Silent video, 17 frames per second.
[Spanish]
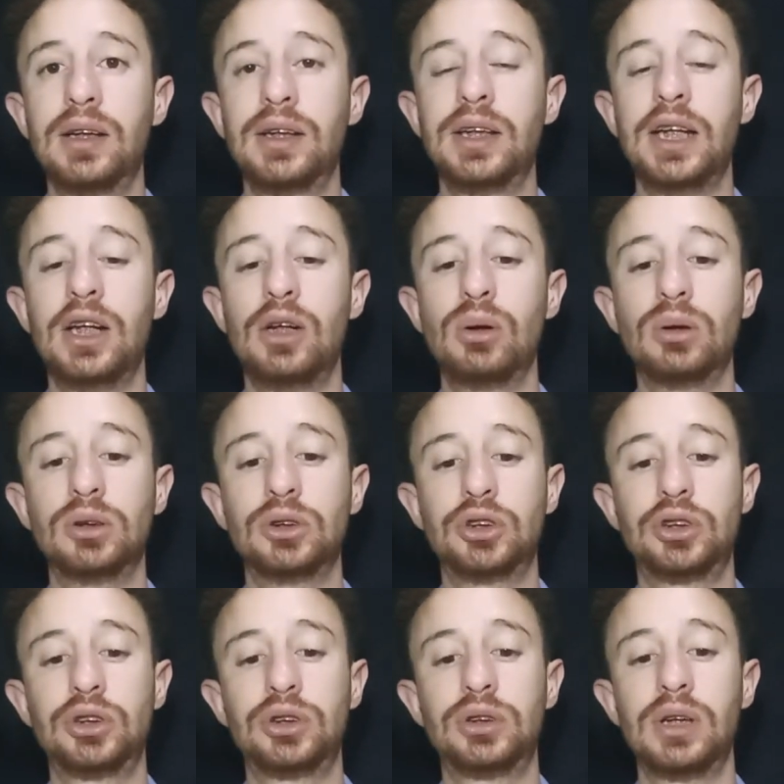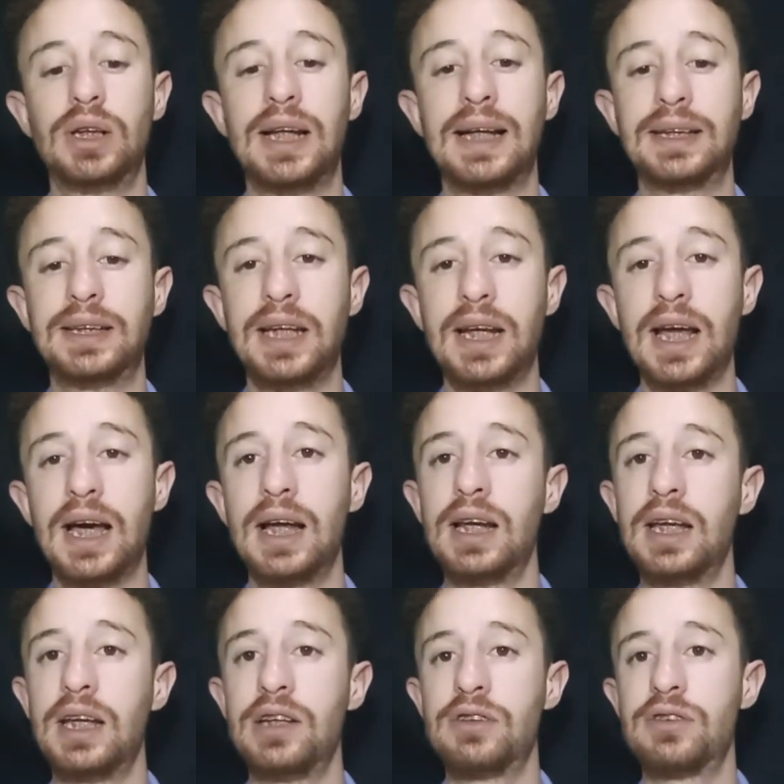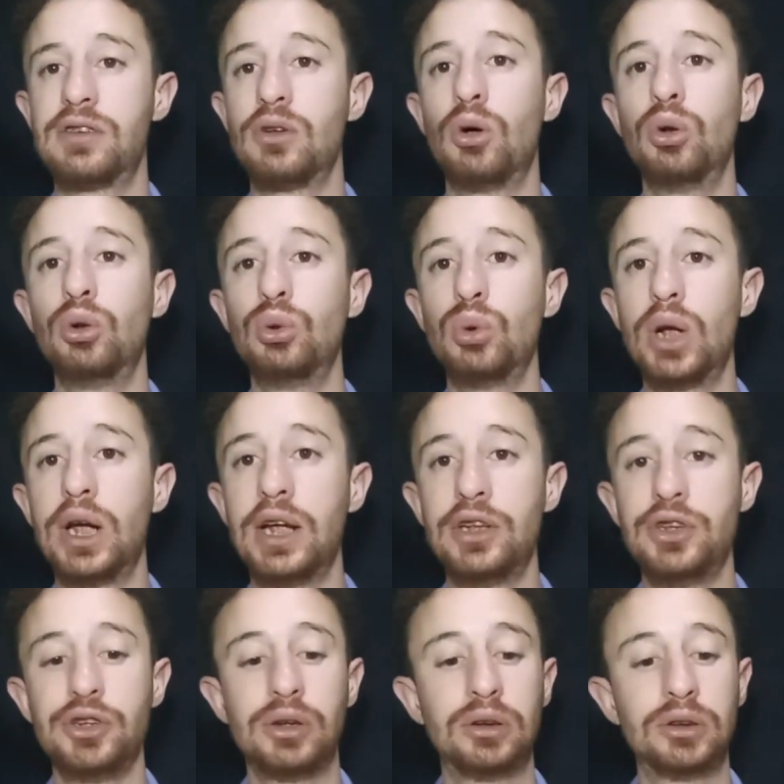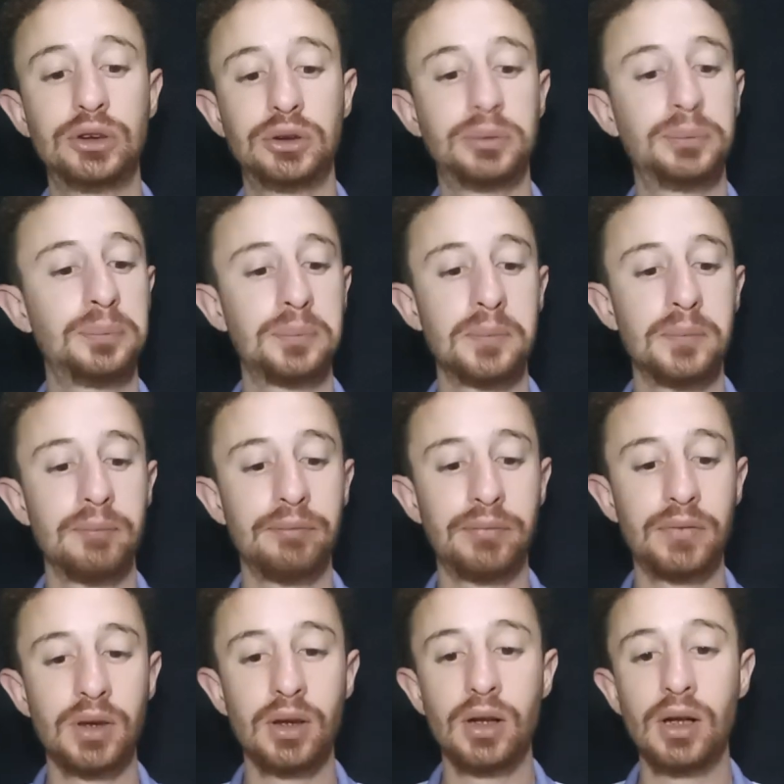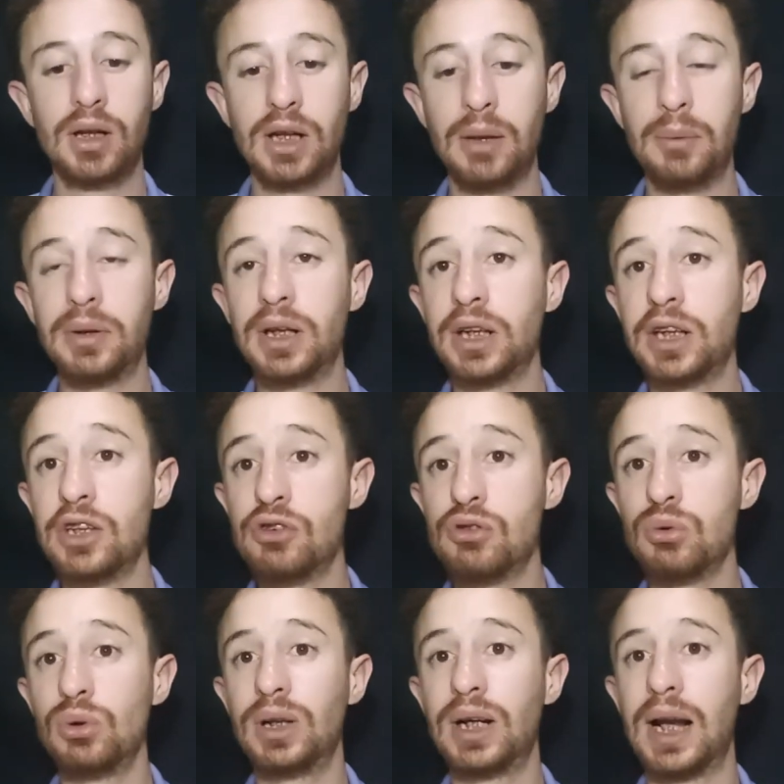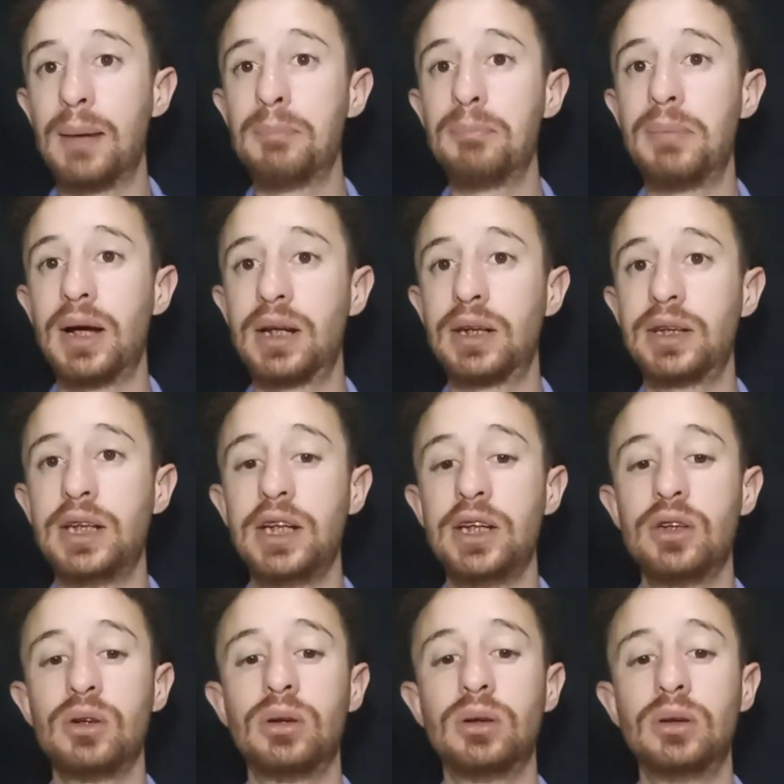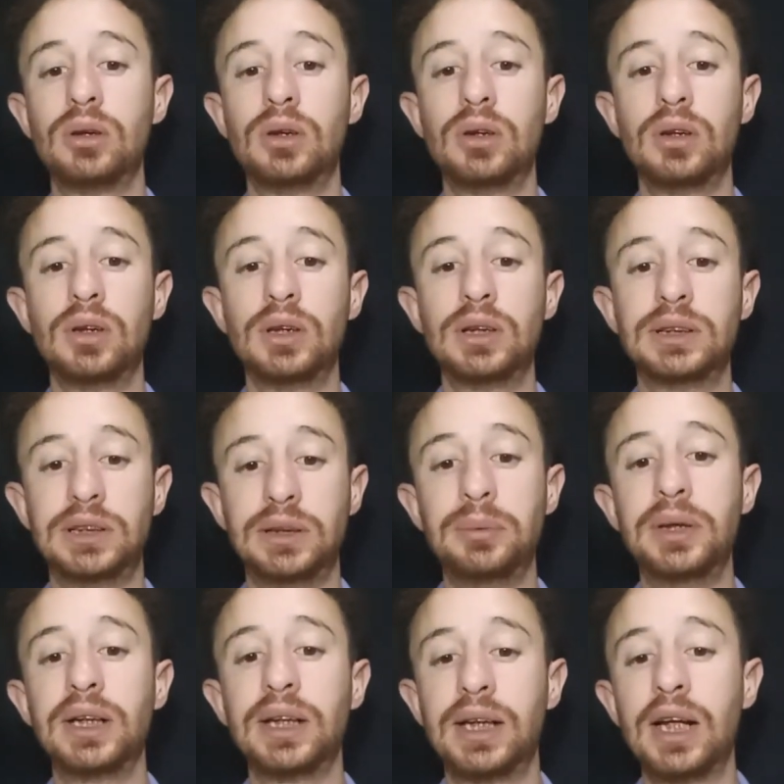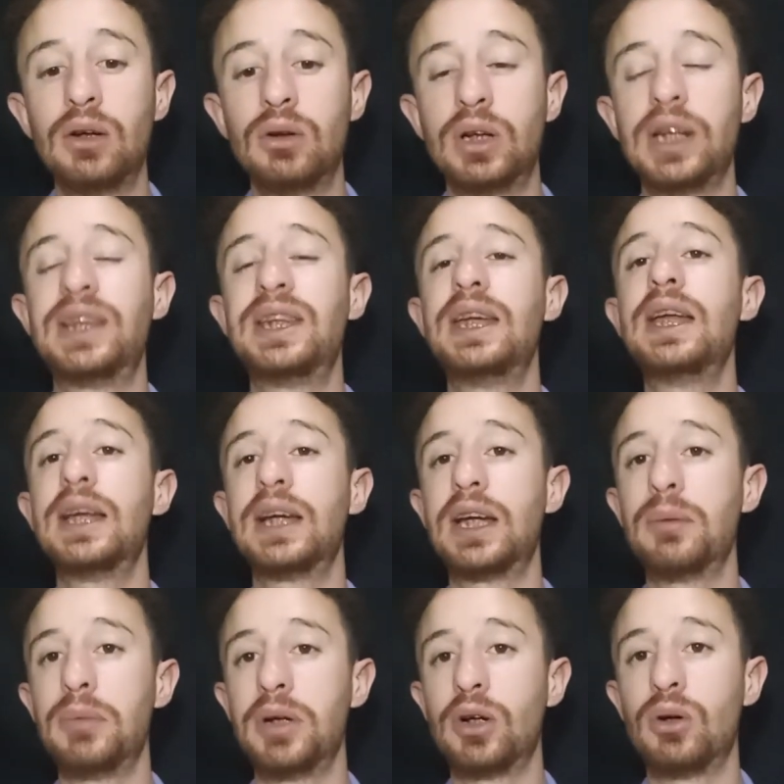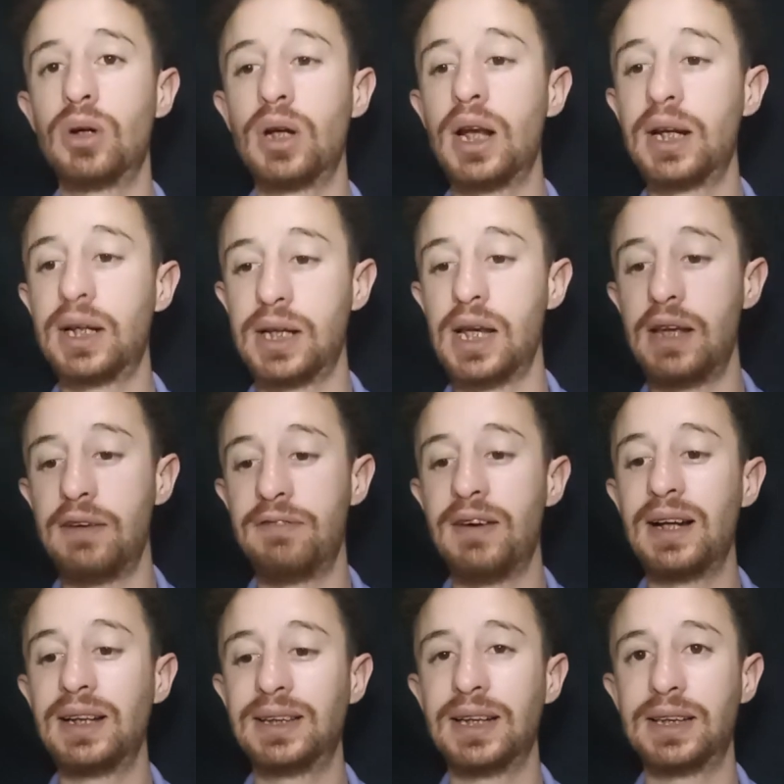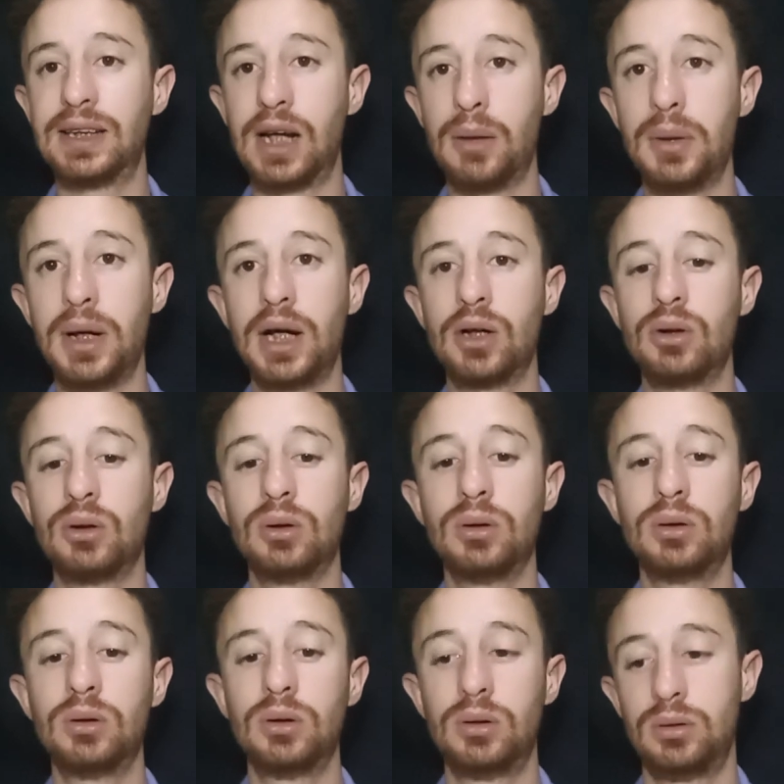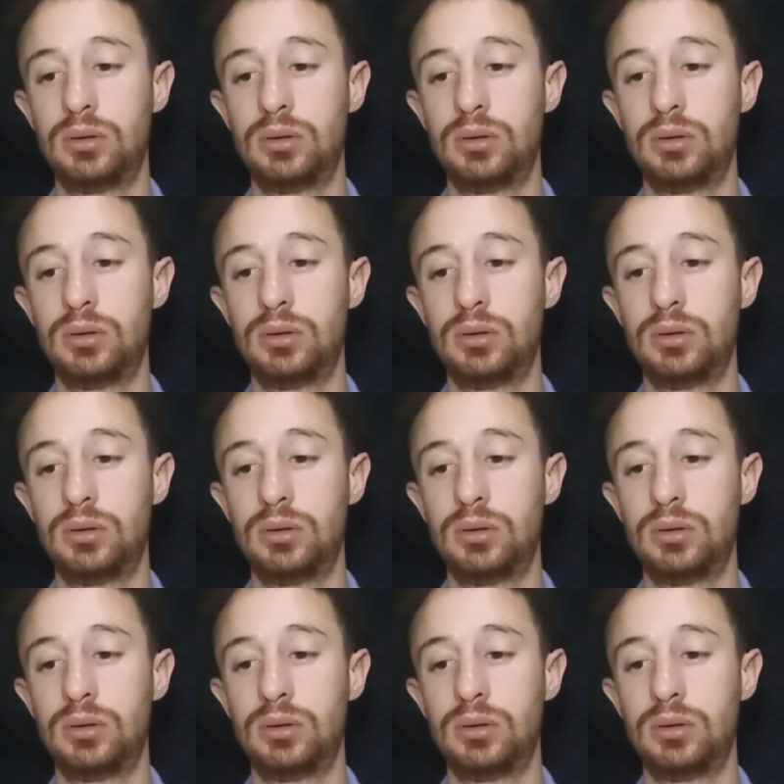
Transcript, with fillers: de los laterales hondureños. La verdad que hizo un gran partido, si bien creo que tiene que mejorar, que le falta trabajo.